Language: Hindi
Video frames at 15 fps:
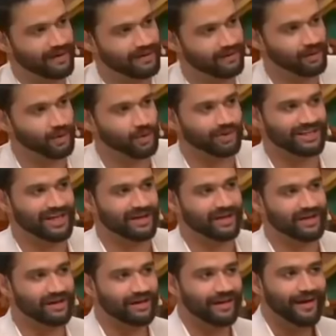सुनाए
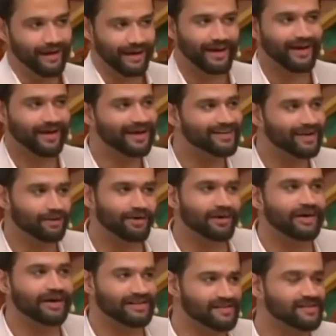उनको जाके एक
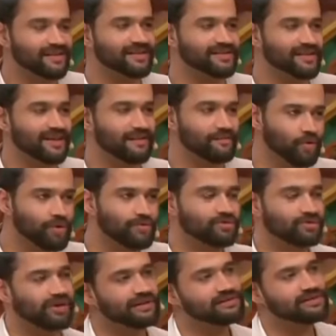आधा कोई इंटरेस्टिंग किस्सा
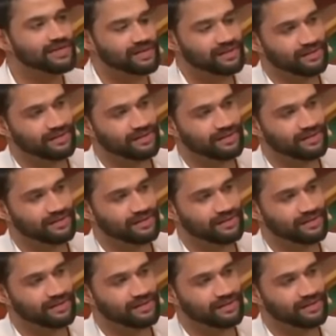हमको भी सुना